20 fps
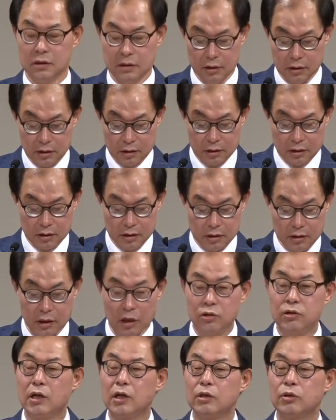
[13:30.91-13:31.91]
그
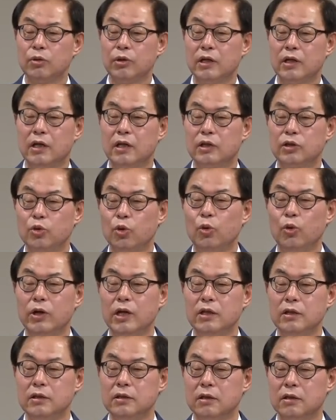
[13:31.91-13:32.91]
예루살렘 교회가
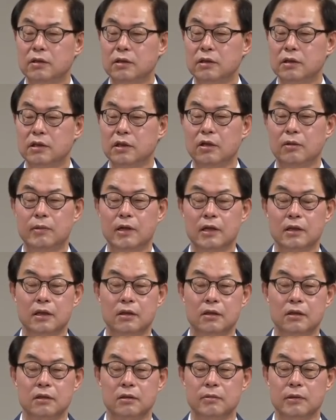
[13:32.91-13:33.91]
초월의 능력을 체험하게
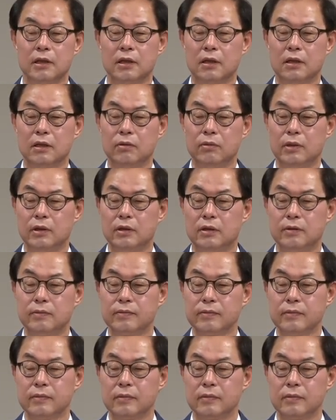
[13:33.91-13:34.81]
되는 것입니다. 왜요?